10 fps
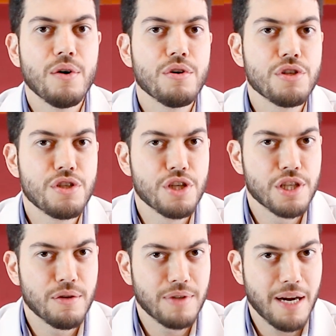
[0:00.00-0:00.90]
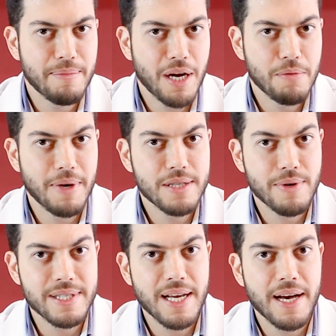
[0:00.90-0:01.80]
Hoje em dia já não trabalho mais
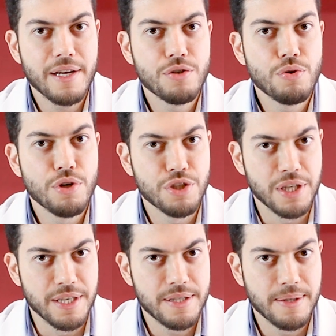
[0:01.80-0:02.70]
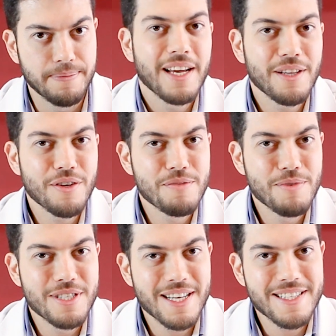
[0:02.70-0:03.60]
com essa área de urgência. Em
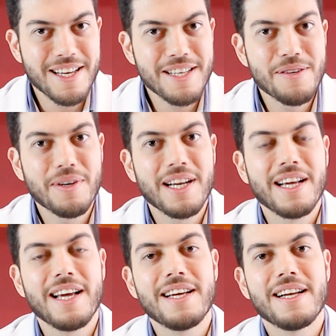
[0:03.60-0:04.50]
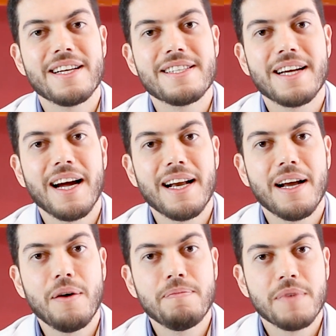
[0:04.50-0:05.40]
2016 eu criei esse
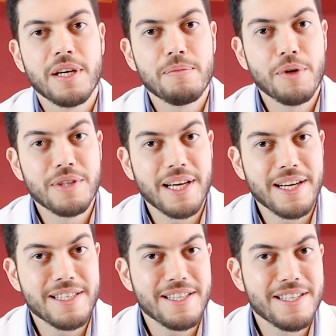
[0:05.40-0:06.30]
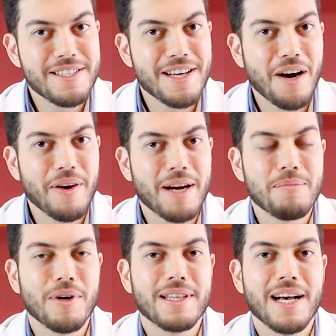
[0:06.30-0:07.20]
canal. Meu interesse inicial era
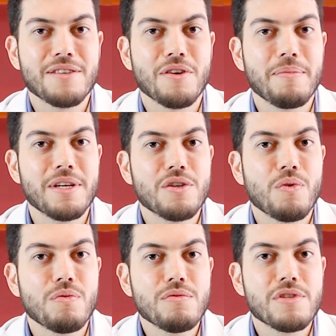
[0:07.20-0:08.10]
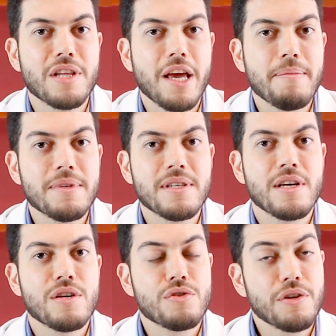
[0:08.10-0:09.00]
abordar somente alguns temas,
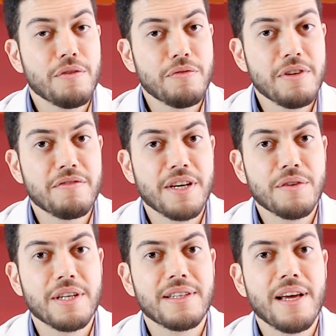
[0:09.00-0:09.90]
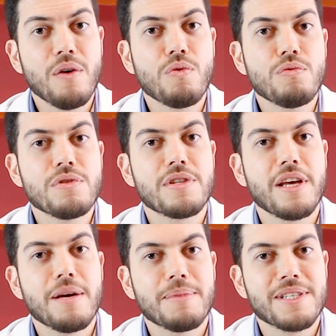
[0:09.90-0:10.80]
só que eu fui vendo que tem alguns
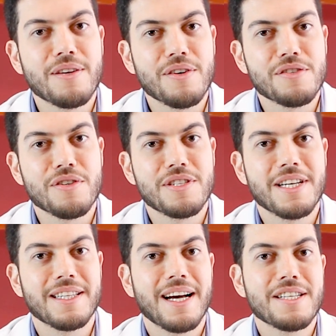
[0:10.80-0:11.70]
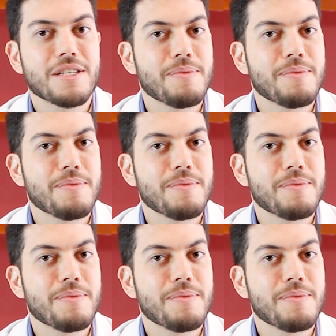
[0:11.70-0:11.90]
temas na nossa sociedade que as